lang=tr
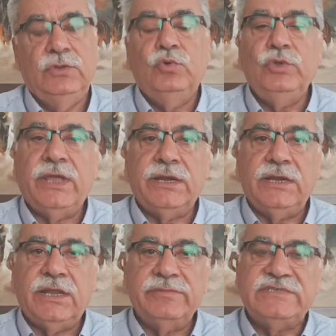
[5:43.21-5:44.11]

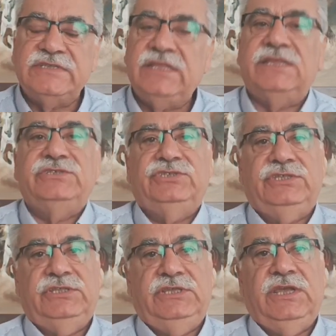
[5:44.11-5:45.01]
Uyarılarımız neden
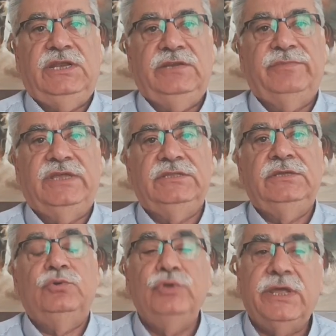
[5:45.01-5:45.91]
ciddiye
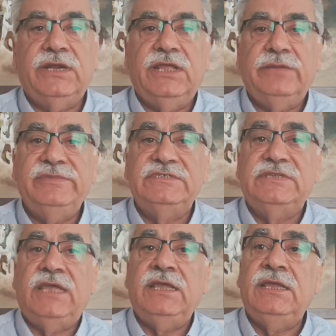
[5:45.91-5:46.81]
alınmadı?
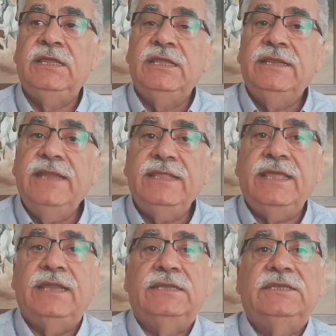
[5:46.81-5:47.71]
Uyarılarımızda
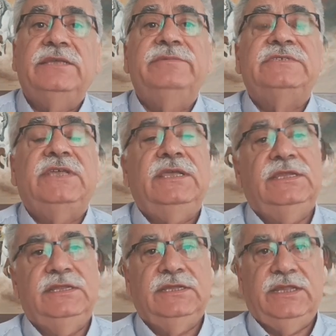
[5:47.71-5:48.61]
neden kimse
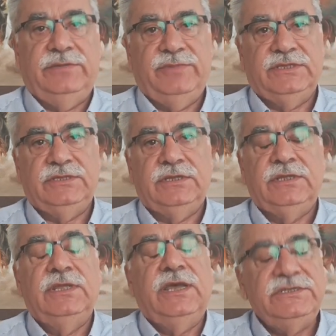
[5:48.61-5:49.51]
ilgilenmedi?
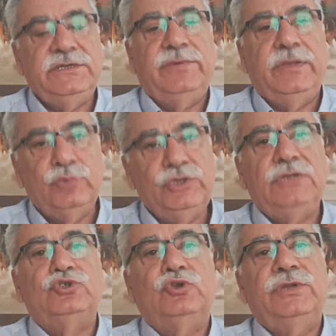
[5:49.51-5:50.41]
Acaba
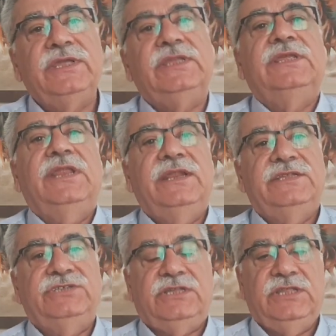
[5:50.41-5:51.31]
bundan sonra
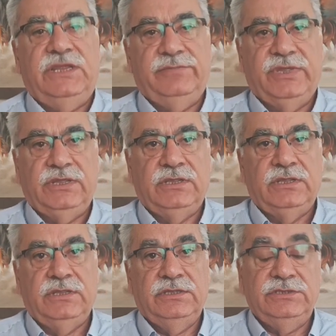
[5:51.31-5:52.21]
ilgilenecekler mi?
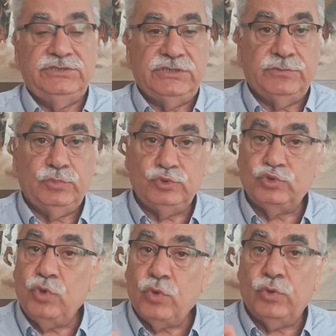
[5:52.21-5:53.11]
İşte bu
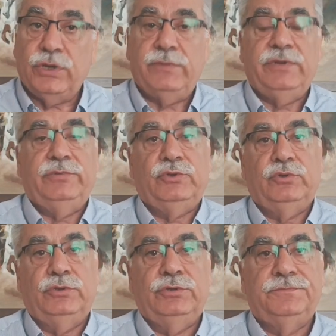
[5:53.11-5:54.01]
çok önemli bir
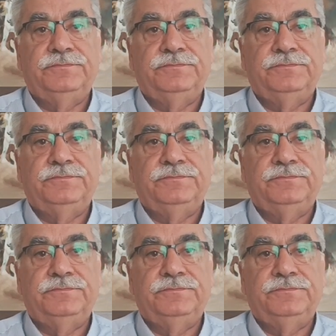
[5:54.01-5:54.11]
konu.